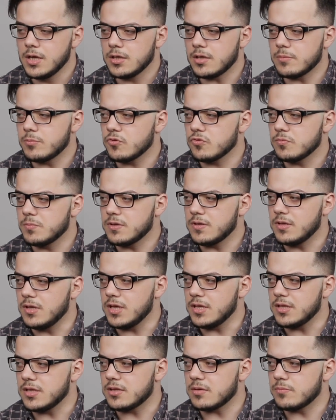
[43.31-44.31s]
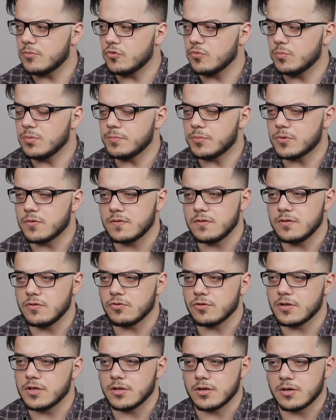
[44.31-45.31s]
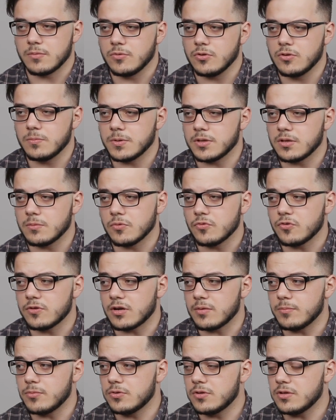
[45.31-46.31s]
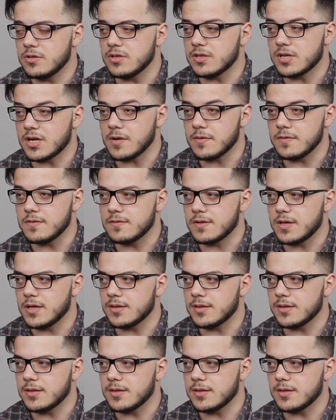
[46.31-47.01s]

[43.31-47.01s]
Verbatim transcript: Это может быть лень, это может быть просто нежелание работы, потому что работа не нравится.